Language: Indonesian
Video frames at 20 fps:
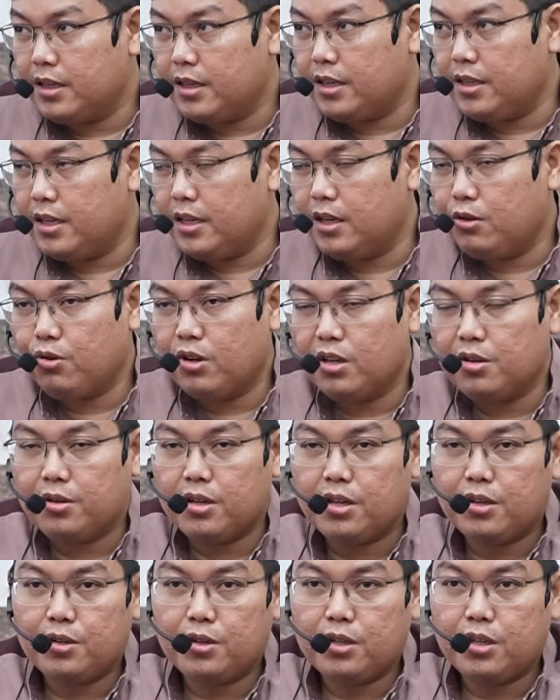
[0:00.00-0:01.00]
Kejadian luar
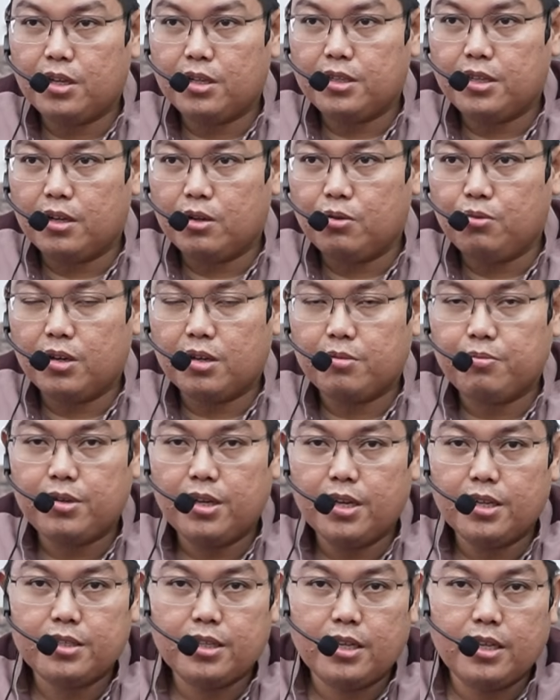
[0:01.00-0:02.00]
yang luar
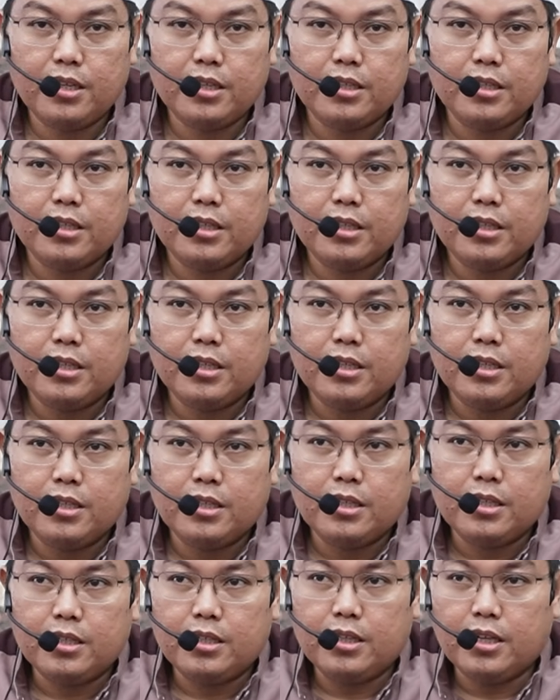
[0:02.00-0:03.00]
biasa
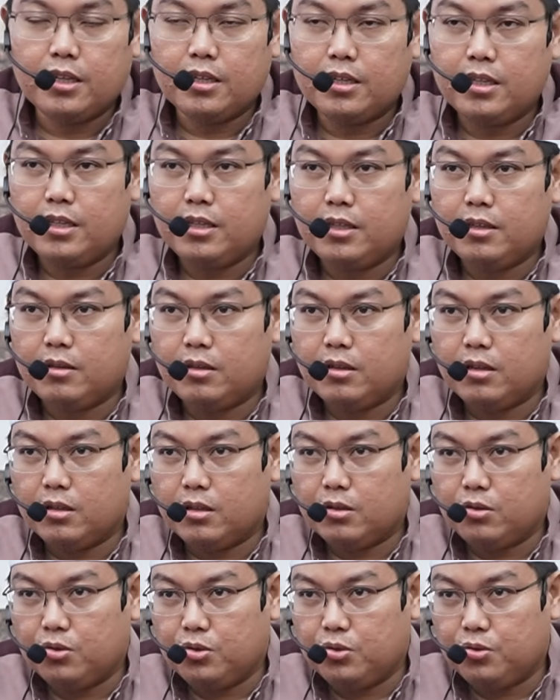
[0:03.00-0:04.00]
yang
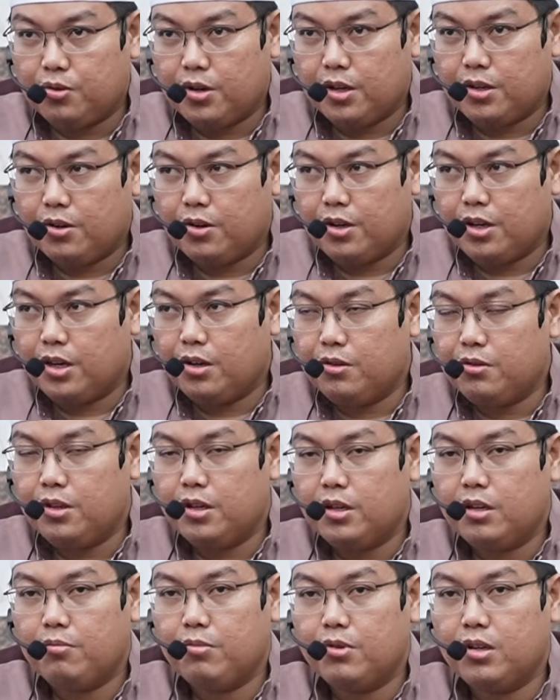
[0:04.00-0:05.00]
ditunjukkan oleh
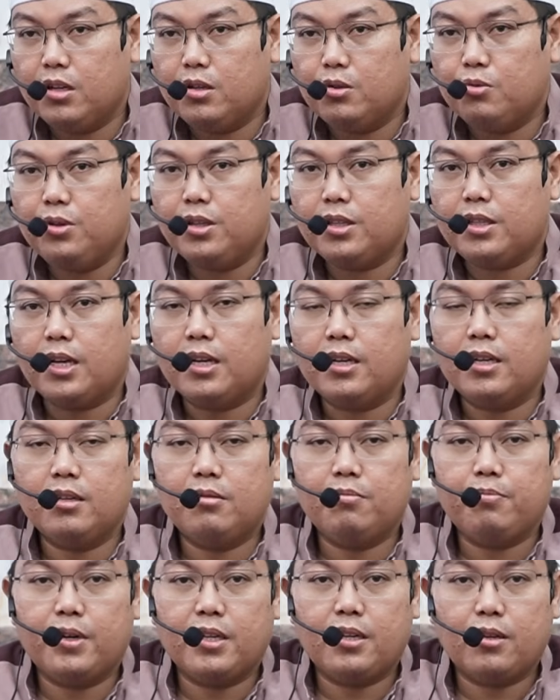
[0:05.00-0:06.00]
melalui
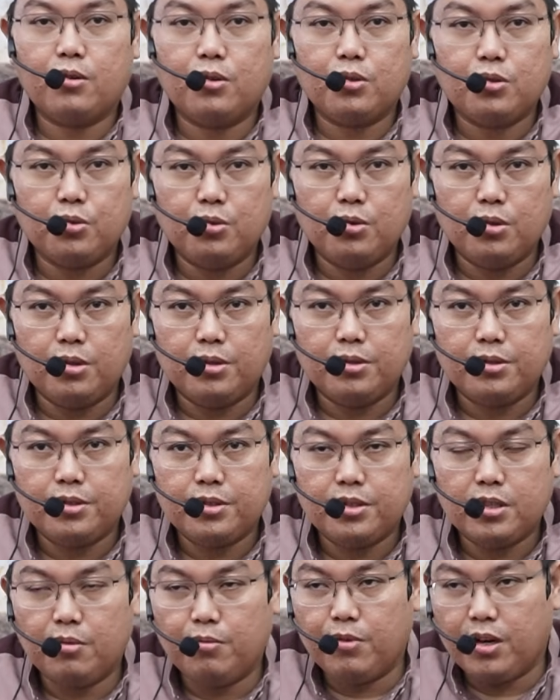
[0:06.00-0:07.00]
tangan para rasul
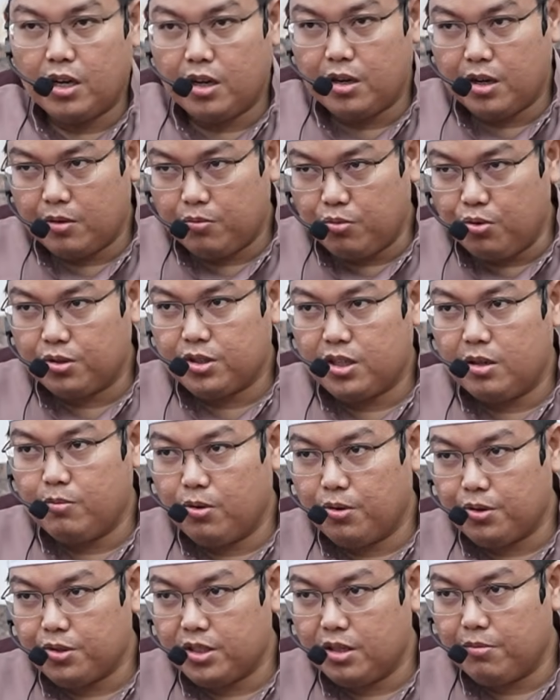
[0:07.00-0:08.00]
sebagai bukti
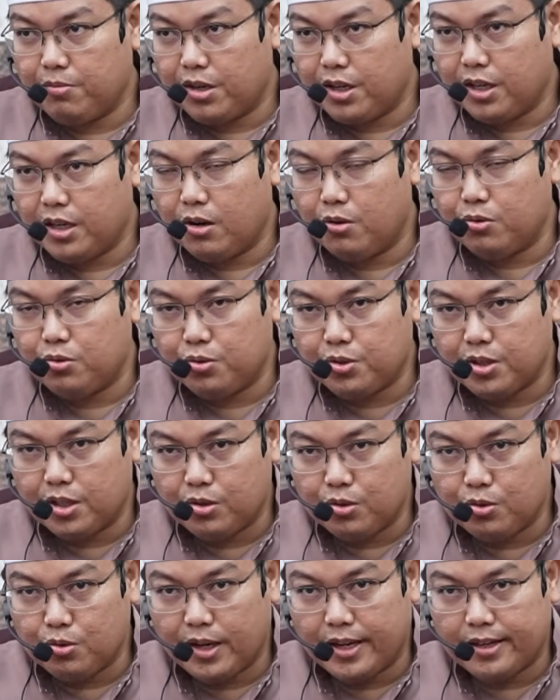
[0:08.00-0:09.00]
bahwasanya mereka
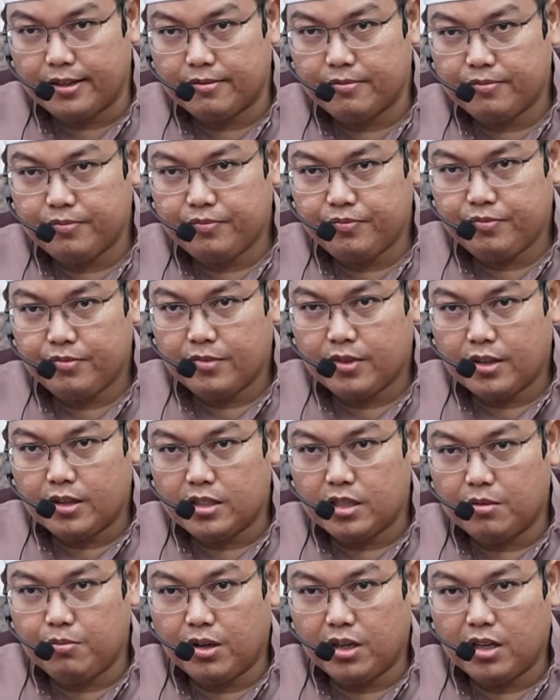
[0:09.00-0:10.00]
utusan Tuhan.
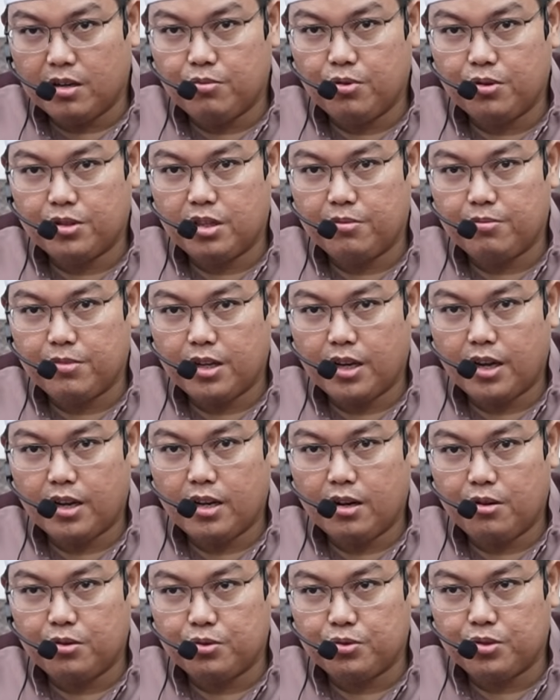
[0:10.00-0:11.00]
Sebagai bukti mereka
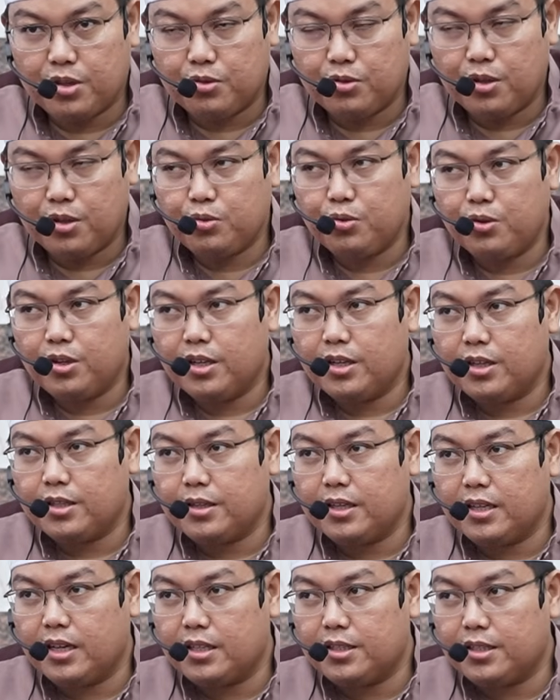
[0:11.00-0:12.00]
adalah utusan Itu
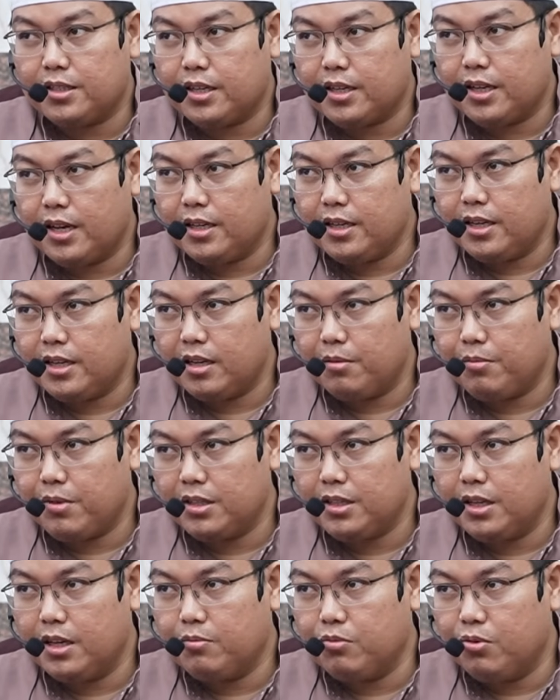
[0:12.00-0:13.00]
sederhana
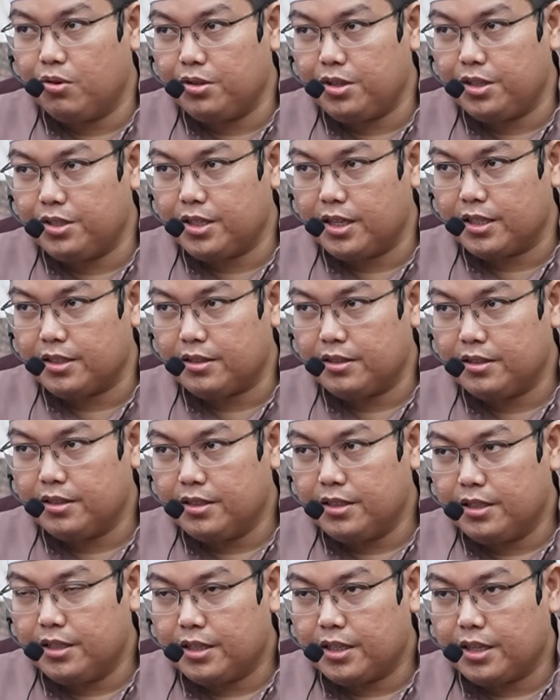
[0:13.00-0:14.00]
namanya mukjizat.
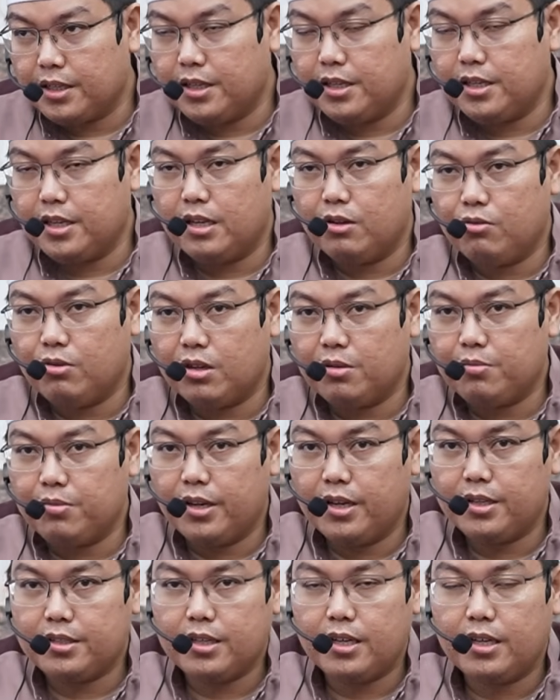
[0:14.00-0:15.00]
Kejadian luar
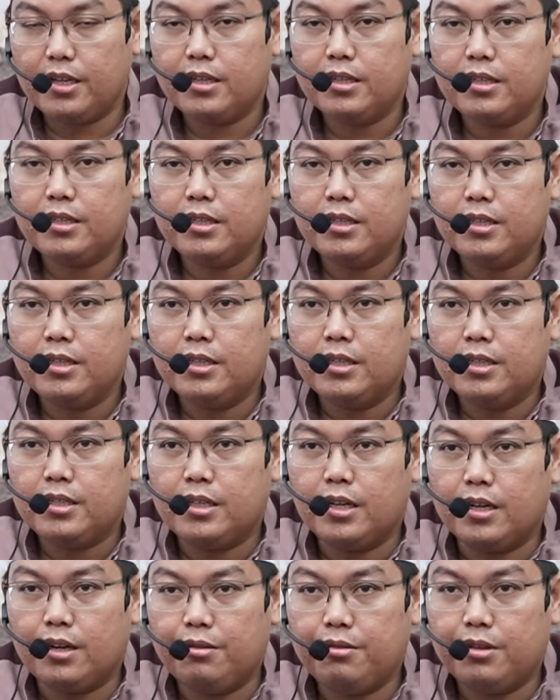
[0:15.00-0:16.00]
biasa
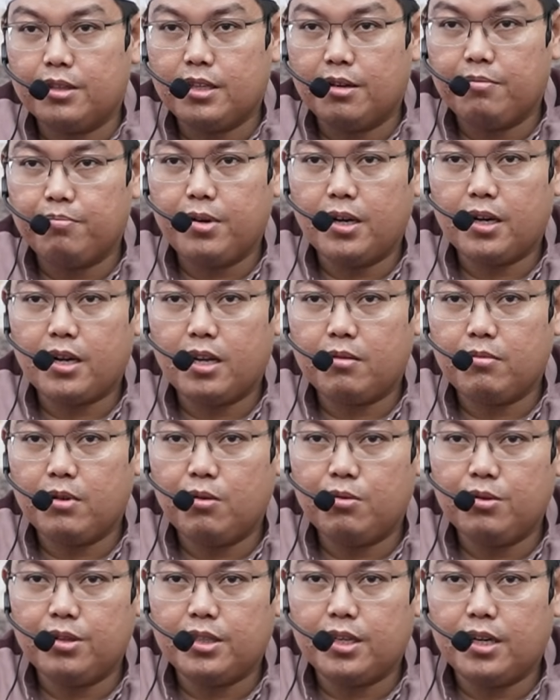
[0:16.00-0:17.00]
yang Allah tampakkan
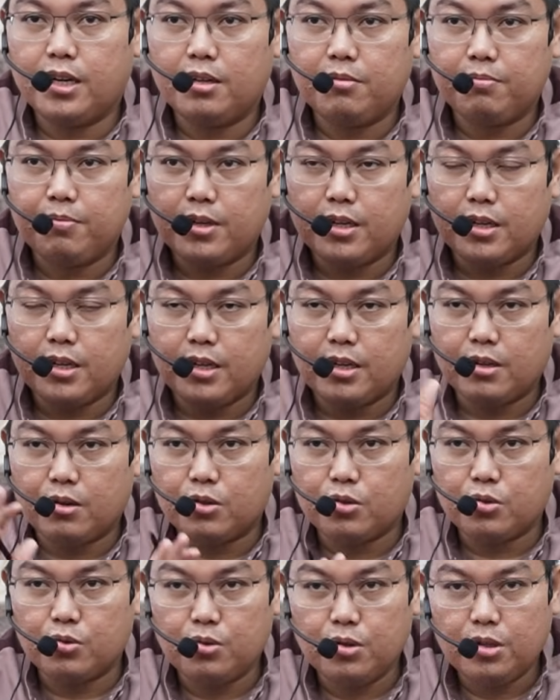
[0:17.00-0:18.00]
melalui tangan para
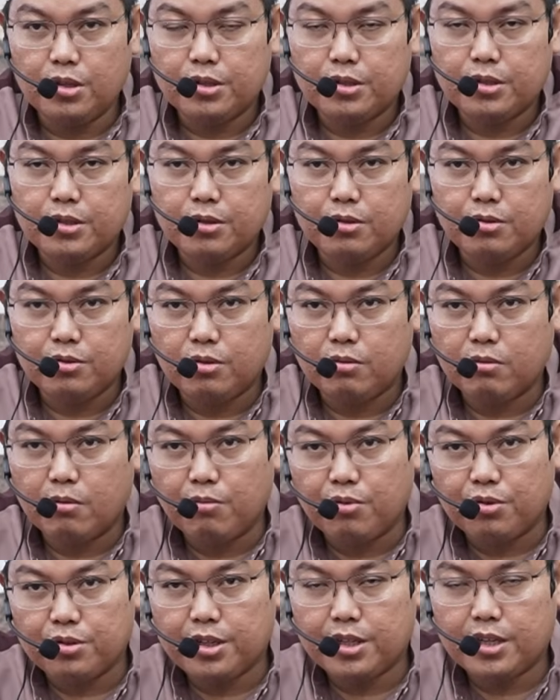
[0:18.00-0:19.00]
rasul untuk
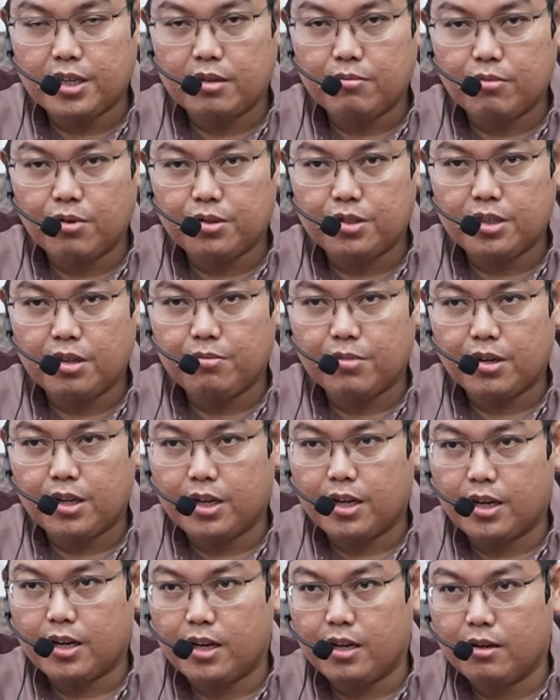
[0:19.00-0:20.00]
membuktikan bahwasanya
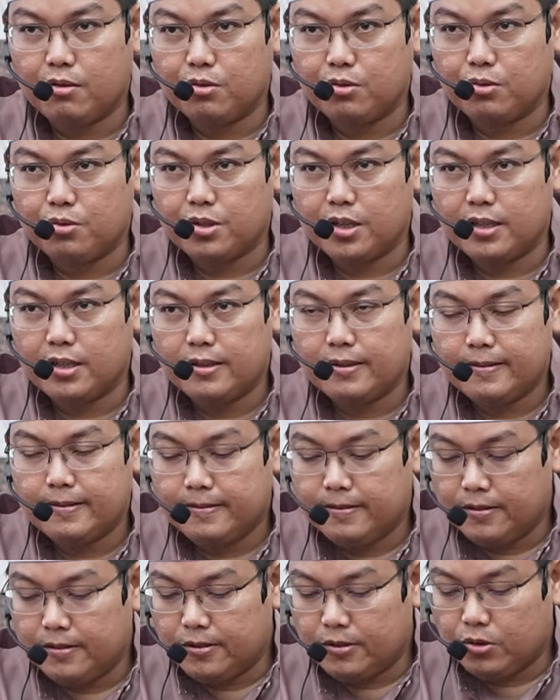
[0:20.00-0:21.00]
mereka adalah utusan
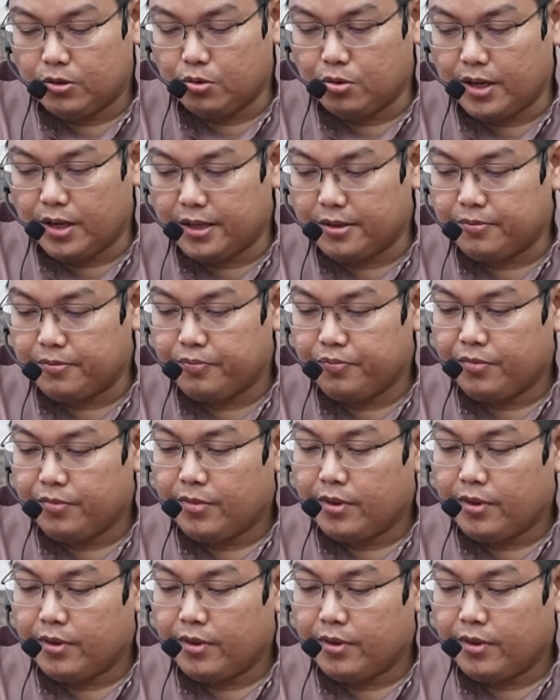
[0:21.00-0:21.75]
Tuhan.